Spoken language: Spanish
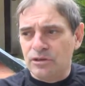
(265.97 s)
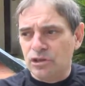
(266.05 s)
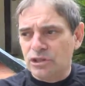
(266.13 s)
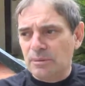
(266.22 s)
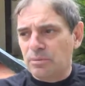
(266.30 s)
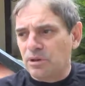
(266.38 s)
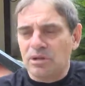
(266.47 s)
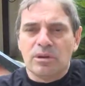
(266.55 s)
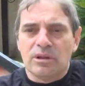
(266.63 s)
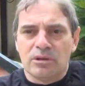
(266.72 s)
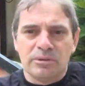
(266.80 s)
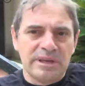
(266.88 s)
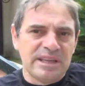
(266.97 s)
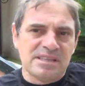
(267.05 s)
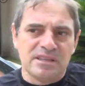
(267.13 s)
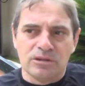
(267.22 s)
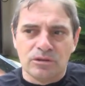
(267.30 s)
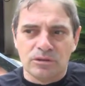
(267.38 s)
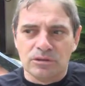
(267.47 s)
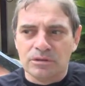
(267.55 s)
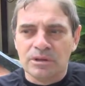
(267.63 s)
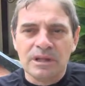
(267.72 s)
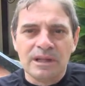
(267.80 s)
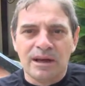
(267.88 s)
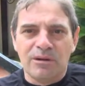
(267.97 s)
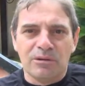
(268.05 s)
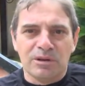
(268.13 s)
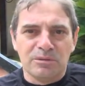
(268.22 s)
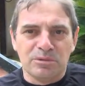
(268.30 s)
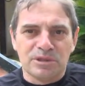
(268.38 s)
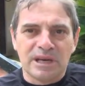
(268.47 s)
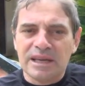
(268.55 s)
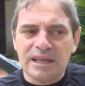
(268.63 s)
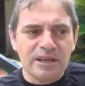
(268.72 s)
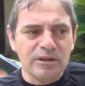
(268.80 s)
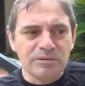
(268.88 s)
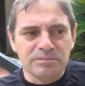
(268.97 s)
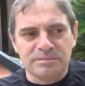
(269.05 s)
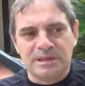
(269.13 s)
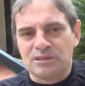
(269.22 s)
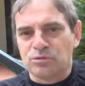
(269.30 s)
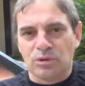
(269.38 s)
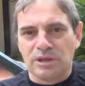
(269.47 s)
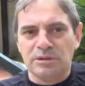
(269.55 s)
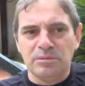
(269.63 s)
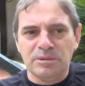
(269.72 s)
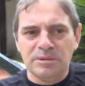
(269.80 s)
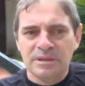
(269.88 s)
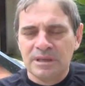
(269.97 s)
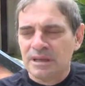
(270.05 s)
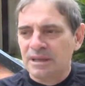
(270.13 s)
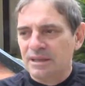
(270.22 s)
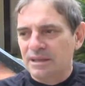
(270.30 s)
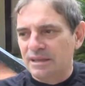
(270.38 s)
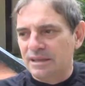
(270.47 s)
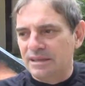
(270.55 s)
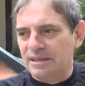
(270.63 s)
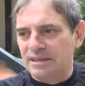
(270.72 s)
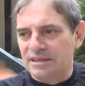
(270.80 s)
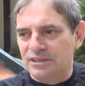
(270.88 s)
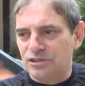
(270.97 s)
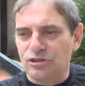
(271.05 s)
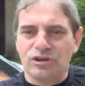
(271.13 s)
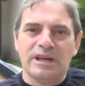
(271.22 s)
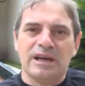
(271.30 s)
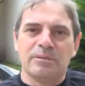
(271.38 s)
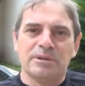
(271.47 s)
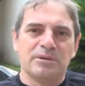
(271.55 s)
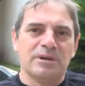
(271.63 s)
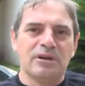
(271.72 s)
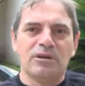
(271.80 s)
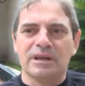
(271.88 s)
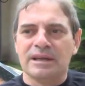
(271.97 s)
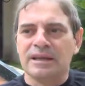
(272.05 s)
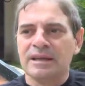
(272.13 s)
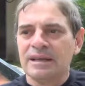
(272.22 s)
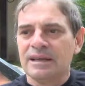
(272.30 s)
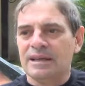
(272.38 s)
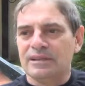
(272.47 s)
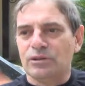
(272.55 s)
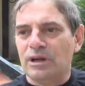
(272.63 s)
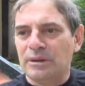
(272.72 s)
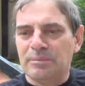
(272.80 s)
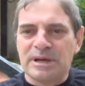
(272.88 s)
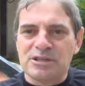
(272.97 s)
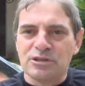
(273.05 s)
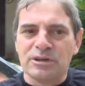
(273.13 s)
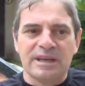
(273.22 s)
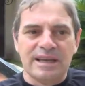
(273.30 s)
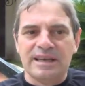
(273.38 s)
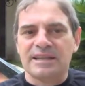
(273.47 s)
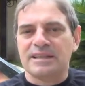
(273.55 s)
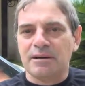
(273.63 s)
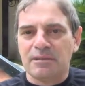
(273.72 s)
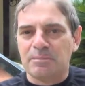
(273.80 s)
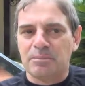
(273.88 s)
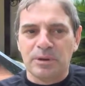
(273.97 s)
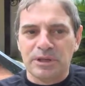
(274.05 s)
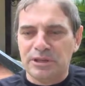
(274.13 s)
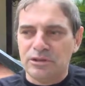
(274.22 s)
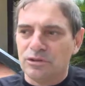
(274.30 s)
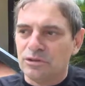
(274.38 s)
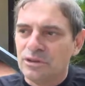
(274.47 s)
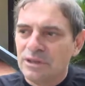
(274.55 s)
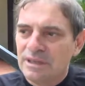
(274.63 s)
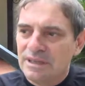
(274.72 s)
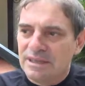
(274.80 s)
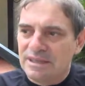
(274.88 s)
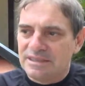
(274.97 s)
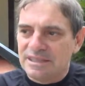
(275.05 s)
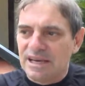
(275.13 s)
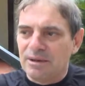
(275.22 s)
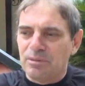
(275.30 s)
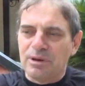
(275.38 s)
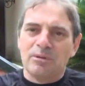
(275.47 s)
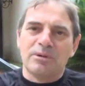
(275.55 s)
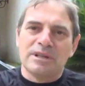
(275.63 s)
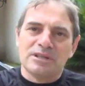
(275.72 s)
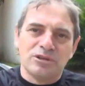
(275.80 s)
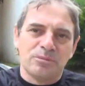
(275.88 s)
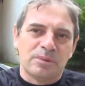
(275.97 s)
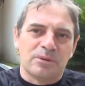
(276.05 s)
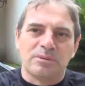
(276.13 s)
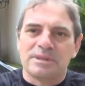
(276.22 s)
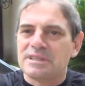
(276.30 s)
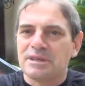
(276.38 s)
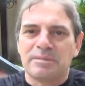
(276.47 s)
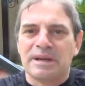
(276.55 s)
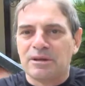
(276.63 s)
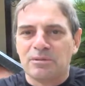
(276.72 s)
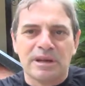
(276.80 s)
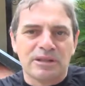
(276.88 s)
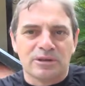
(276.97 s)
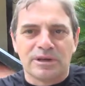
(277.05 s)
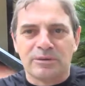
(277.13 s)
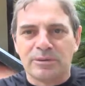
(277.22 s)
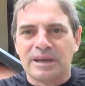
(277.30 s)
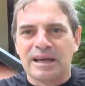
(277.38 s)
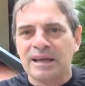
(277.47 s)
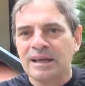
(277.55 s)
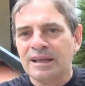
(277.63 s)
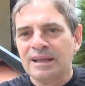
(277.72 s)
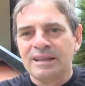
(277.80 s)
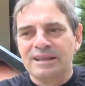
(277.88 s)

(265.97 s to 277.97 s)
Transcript: y otra porque Eduardo lo venía haciendo a un ritmo tranquilo, a su ritmo, y yo no quería cometer un error que toda la inversión que él estaba poniendo, echarla eh, por la borda yo, por decir, manejé un rato que no era